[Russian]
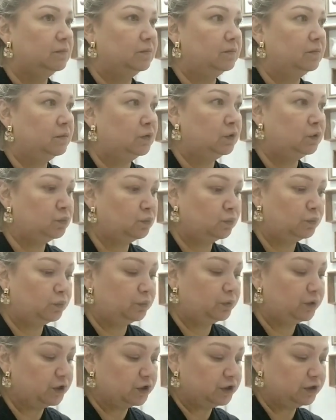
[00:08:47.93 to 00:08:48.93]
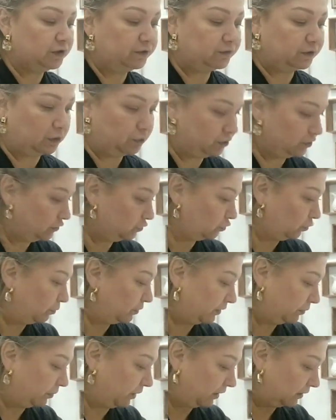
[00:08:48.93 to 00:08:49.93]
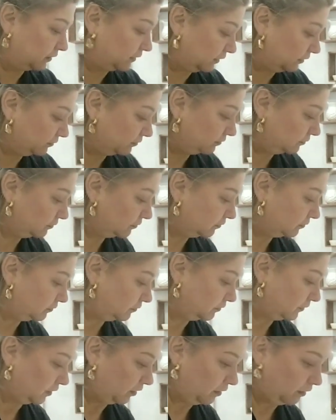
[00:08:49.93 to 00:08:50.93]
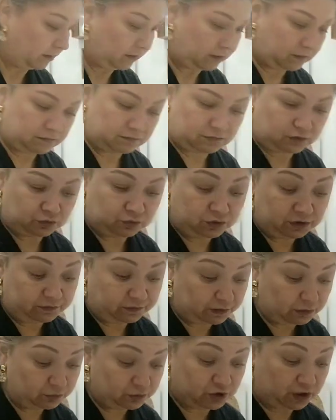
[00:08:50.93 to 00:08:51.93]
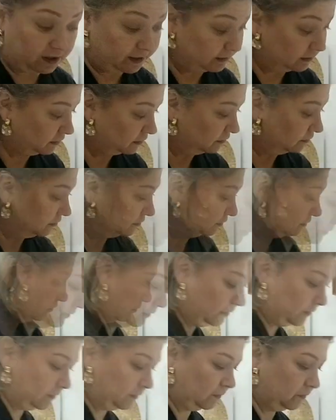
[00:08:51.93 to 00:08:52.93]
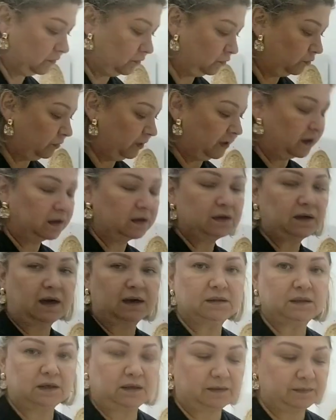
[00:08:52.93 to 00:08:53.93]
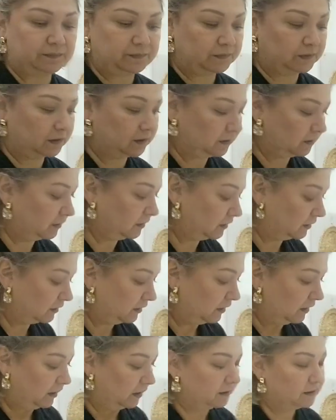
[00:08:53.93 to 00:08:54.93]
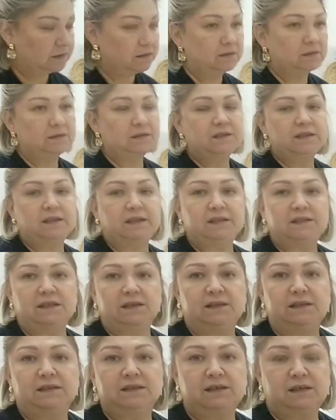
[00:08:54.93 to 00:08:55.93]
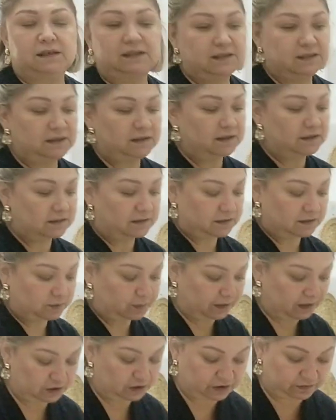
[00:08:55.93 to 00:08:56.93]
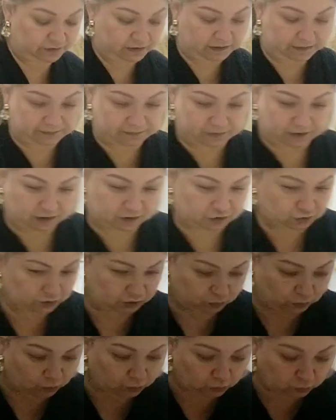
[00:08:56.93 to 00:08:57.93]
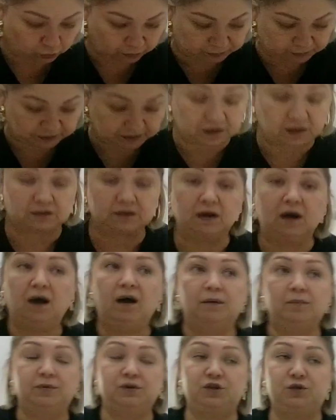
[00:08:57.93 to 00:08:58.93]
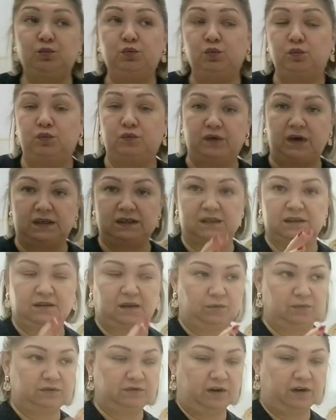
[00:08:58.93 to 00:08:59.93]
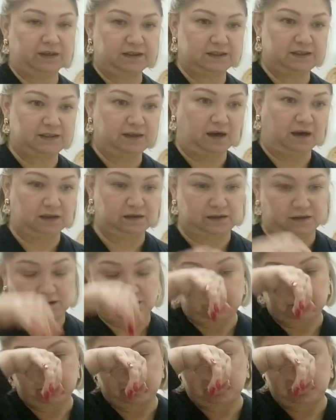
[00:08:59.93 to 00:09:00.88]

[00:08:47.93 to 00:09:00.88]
Ну, решила включить теплые полы. Оно ну, не включается. У меня как-то э, зрители из России спрашивали, а что такое комби? Нет, почему у вас там два радиатора?